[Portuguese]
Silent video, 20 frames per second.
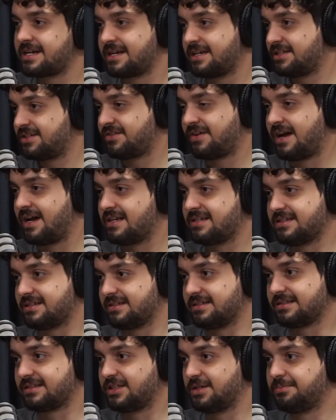que eles fazem.
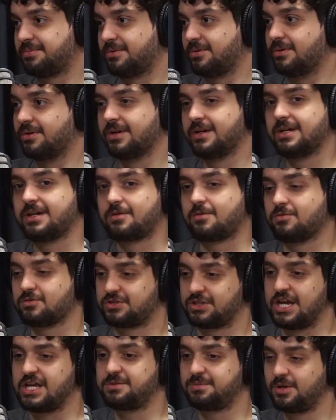Uhum. Tipo, com
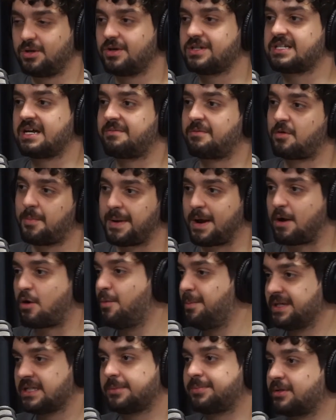6 bilhões dá pra comprar
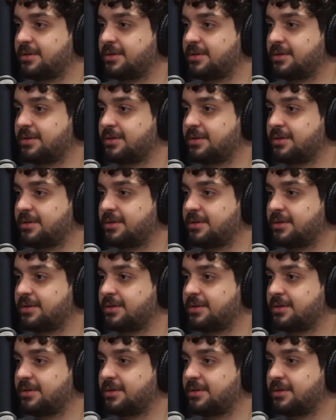comida para